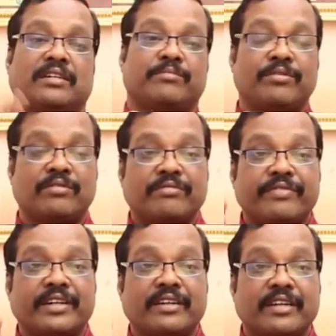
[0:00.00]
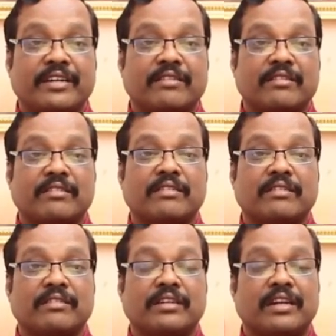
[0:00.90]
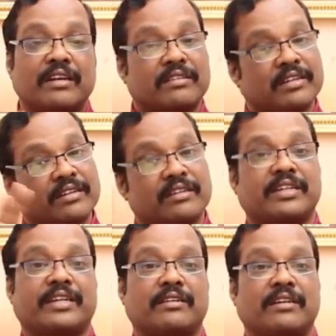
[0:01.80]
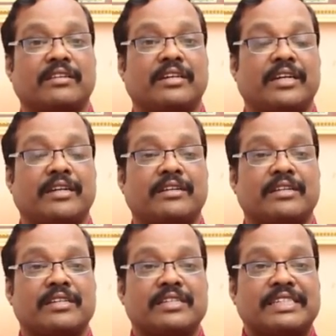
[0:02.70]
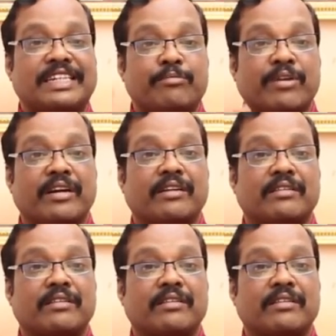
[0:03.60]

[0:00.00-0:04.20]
கம்ப்யூட்டர் ஃபீல்டு எல்லாத்துலேயும் இருக்குங்க அதில் சினிமா